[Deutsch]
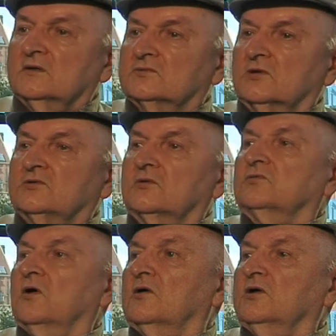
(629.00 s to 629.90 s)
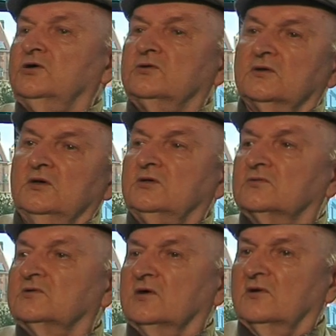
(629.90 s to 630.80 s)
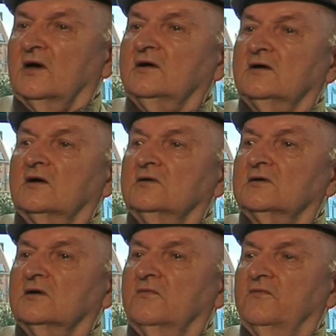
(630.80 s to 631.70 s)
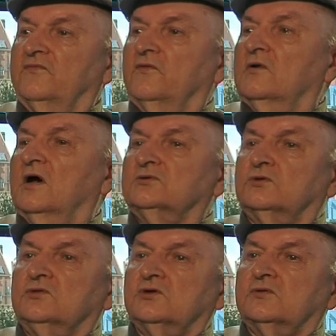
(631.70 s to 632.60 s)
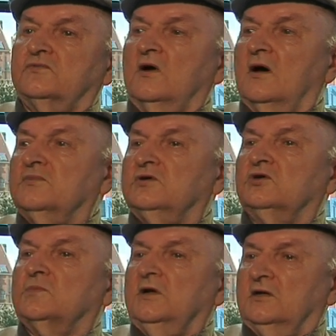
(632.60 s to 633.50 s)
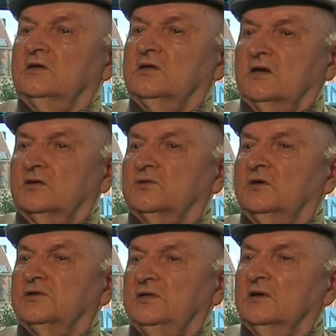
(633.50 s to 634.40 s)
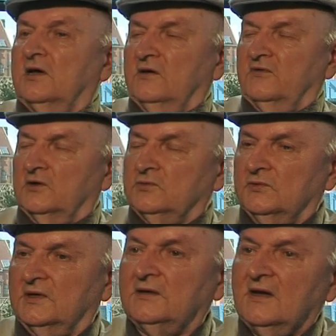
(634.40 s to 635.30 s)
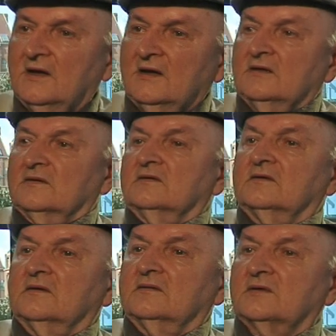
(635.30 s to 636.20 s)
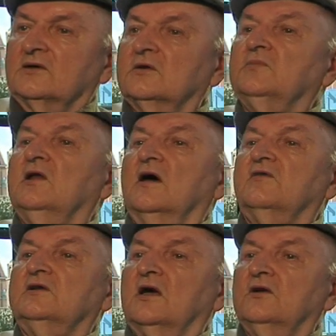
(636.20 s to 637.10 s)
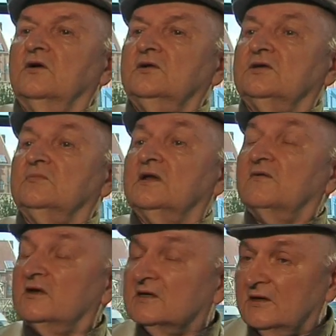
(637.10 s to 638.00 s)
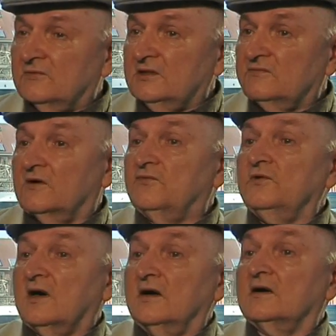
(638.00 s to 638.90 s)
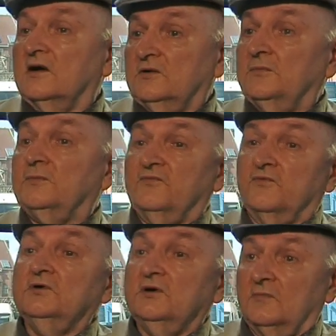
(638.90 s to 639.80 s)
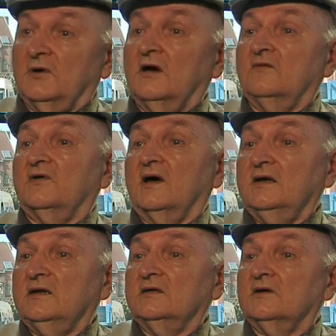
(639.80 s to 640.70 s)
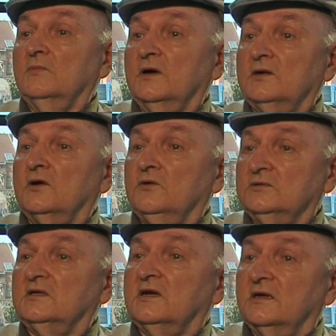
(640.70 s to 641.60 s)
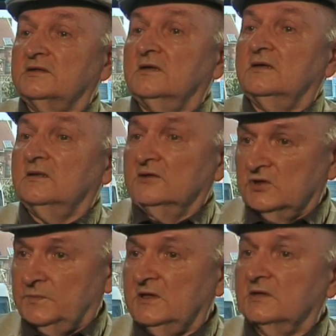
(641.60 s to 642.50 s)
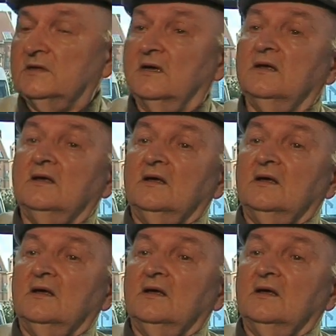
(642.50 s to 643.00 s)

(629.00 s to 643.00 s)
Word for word: Sagt er, ja, ich, ich und dann noch eine andere. Ja, wo hast du, wo haben sie gespielt? Dann ging erst ja sie, nachher war ja du. Nicht? Äh, sagte Minerva 93. Minerva 93 war früher ein ganz wunderbarer Verein, der hat immer in der höchsten Klasse gespielt. Ja?